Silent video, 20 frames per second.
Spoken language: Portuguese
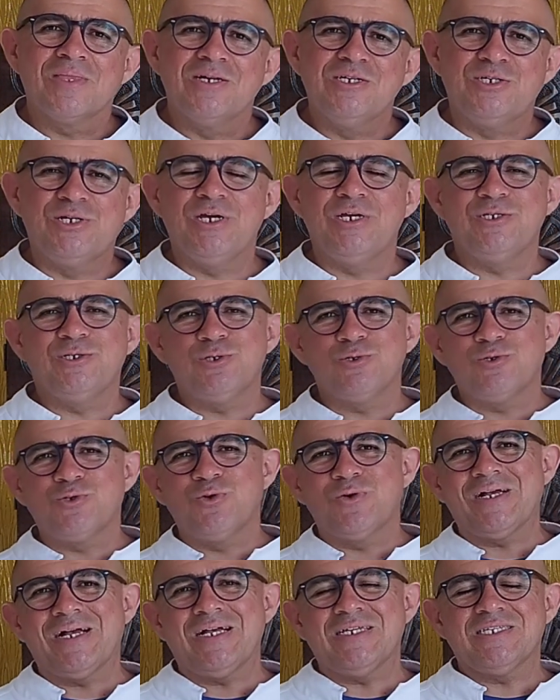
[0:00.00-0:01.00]
Gente, eu
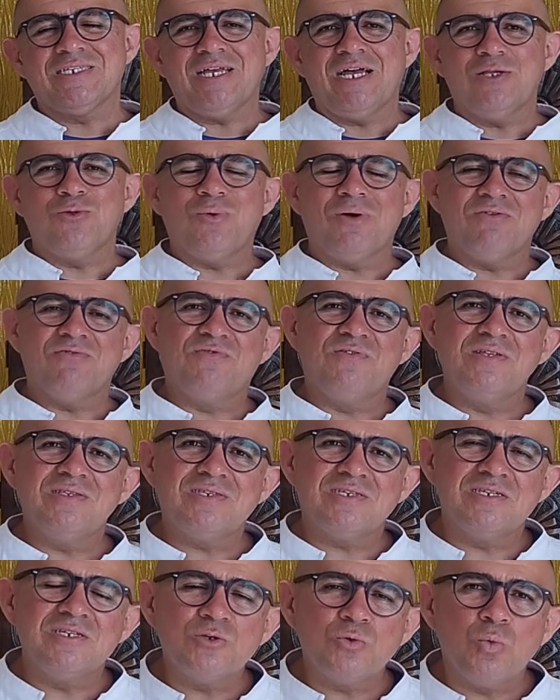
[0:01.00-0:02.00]
sou casado há
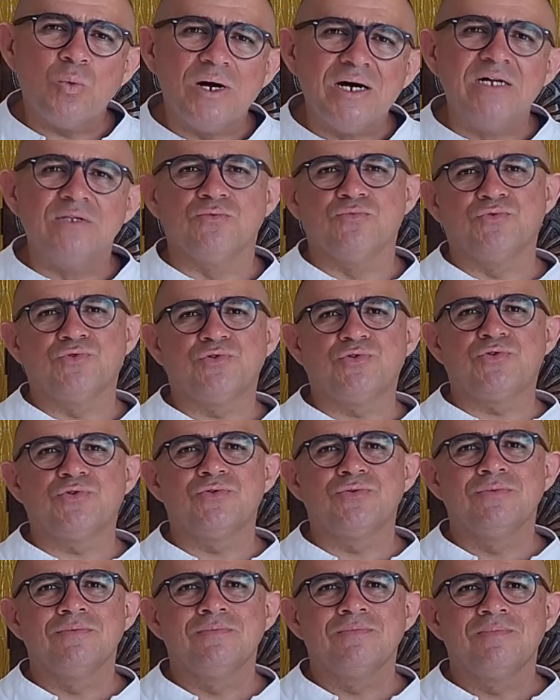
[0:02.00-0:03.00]
25 anos.